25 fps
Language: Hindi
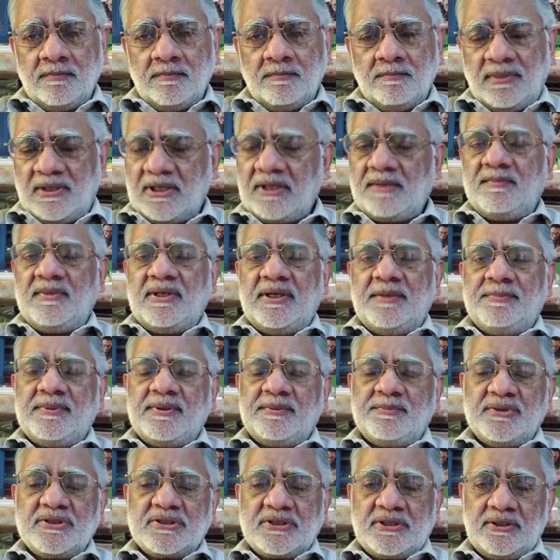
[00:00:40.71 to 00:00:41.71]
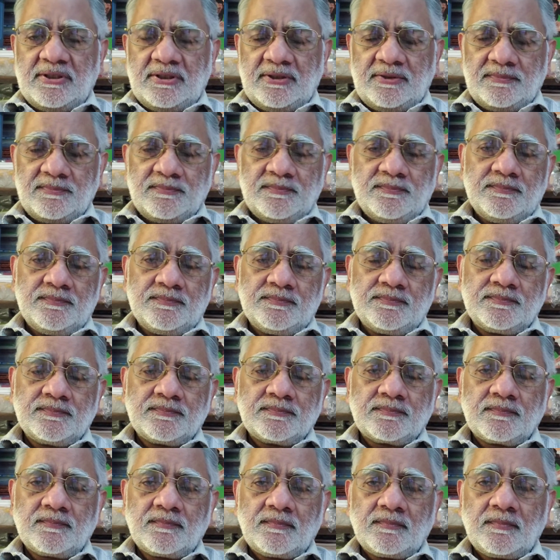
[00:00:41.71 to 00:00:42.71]
बगैर मेरी परमिशन के
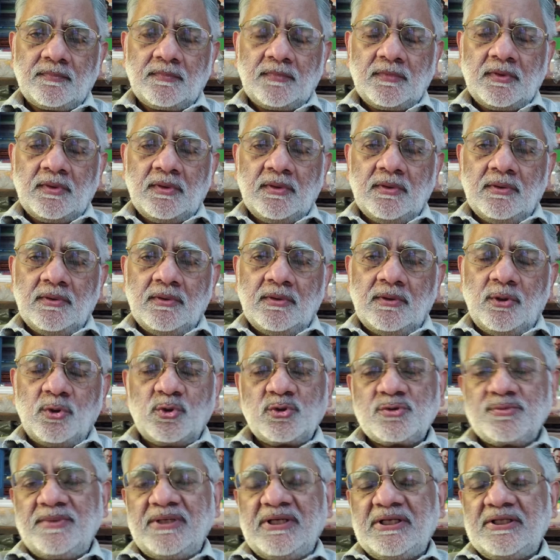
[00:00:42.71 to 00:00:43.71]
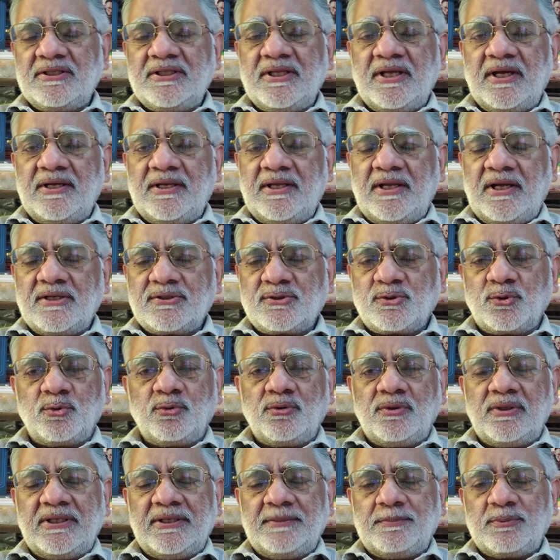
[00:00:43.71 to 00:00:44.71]
और उसमें लिख दिया गया अशोक
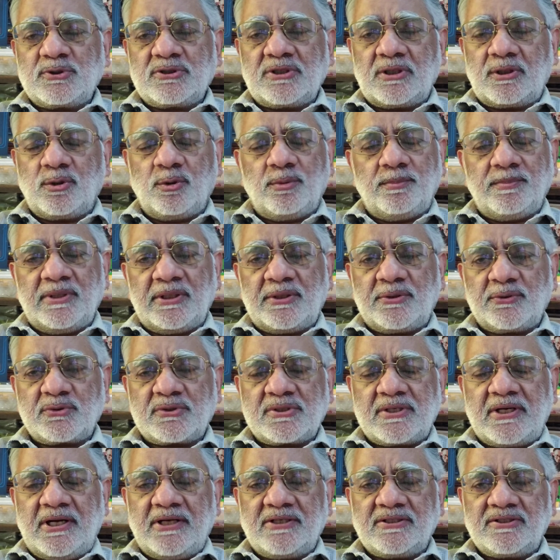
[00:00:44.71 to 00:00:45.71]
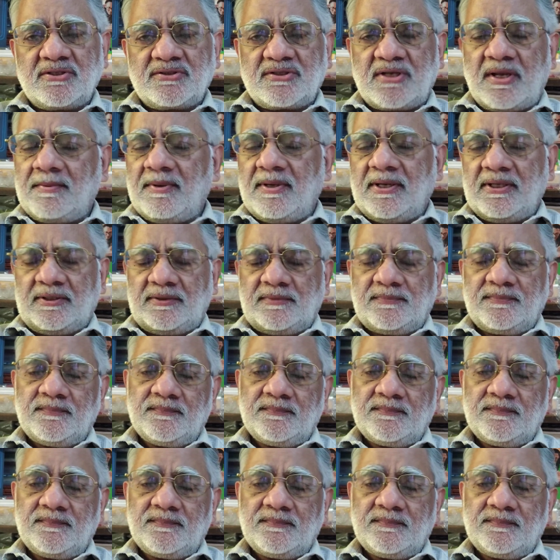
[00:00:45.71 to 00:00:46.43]
गोयल की पुस्तक होम डेकोरेशन गाइड से साभार